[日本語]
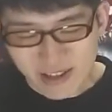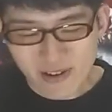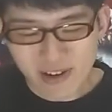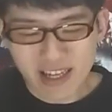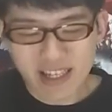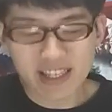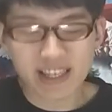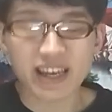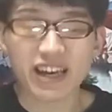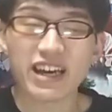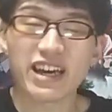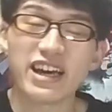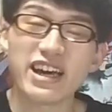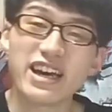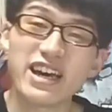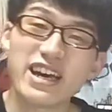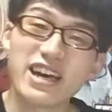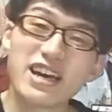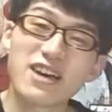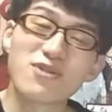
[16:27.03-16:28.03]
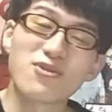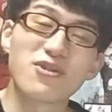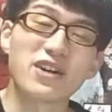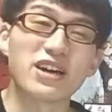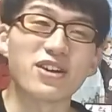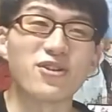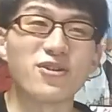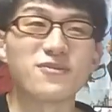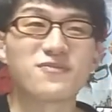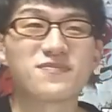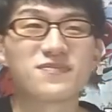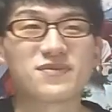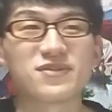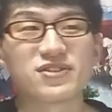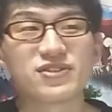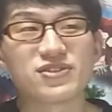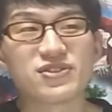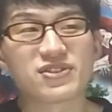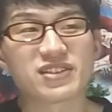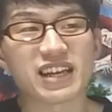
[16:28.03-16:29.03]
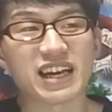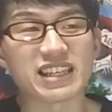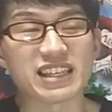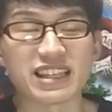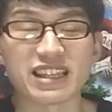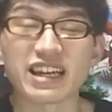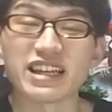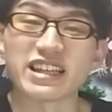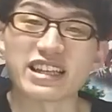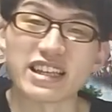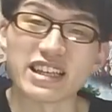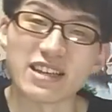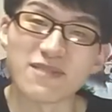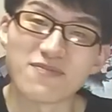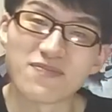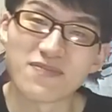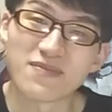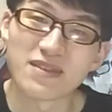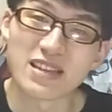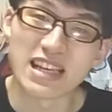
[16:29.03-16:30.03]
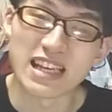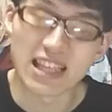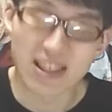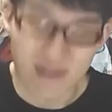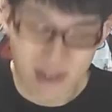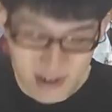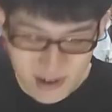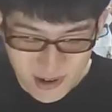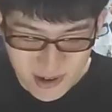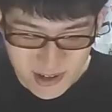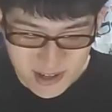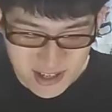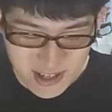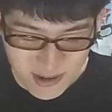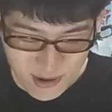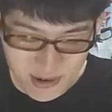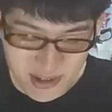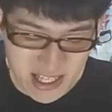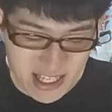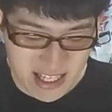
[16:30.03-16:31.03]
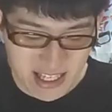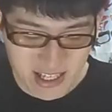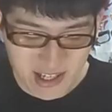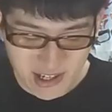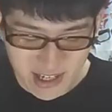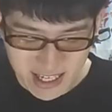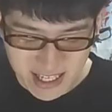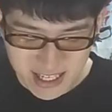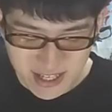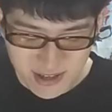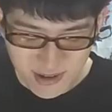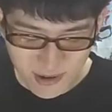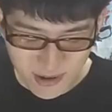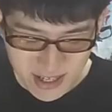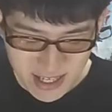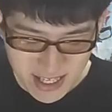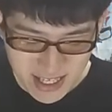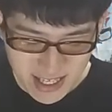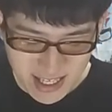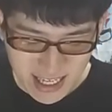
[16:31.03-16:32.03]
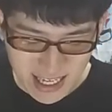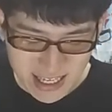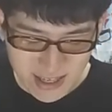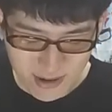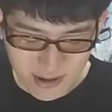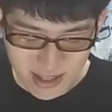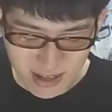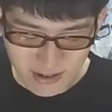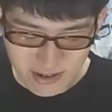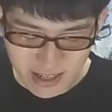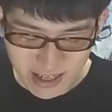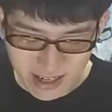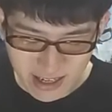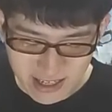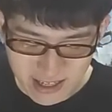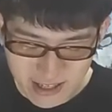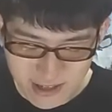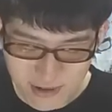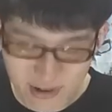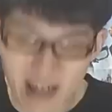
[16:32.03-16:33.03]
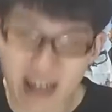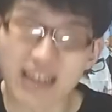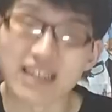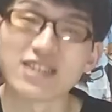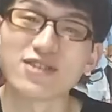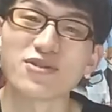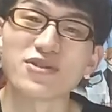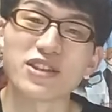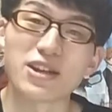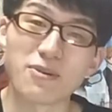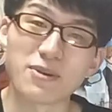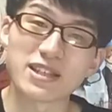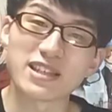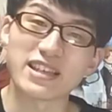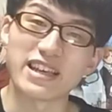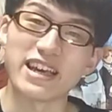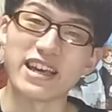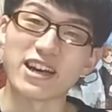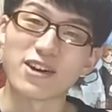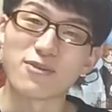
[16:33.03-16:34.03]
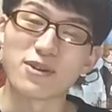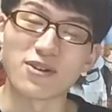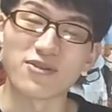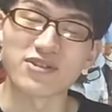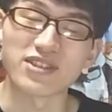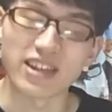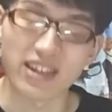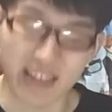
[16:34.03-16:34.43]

いう感じで、えー、今回の呪術廻戦第2期1話の正直すぎる感想、一切忖度のない感想は以上となります。えー、ここまでご視聴あ